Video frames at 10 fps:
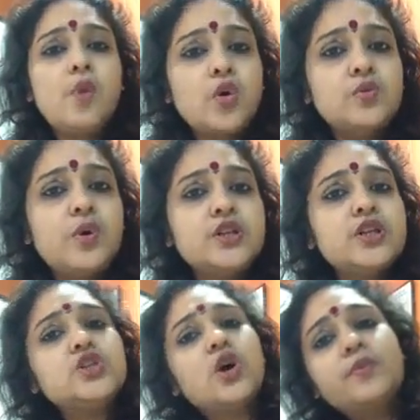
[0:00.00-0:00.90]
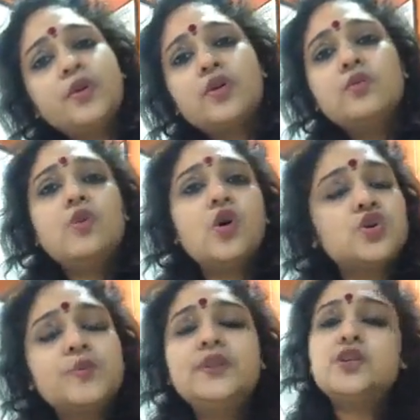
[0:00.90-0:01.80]
বড় বয়সে সব রকম
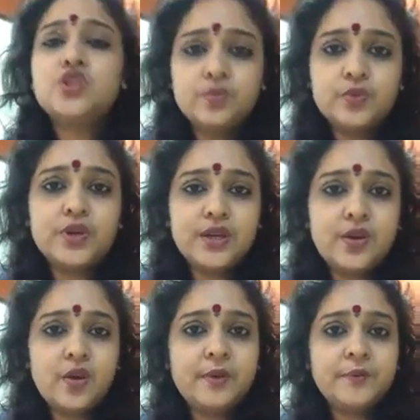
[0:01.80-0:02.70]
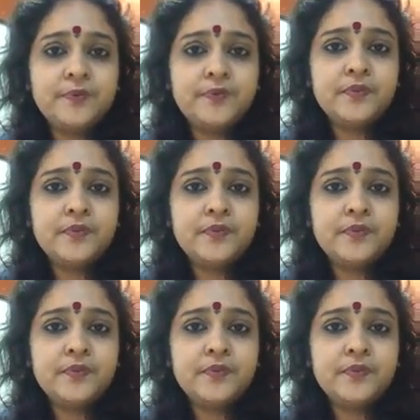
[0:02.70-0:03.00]
অসুবিধের সম্মুখীন হবে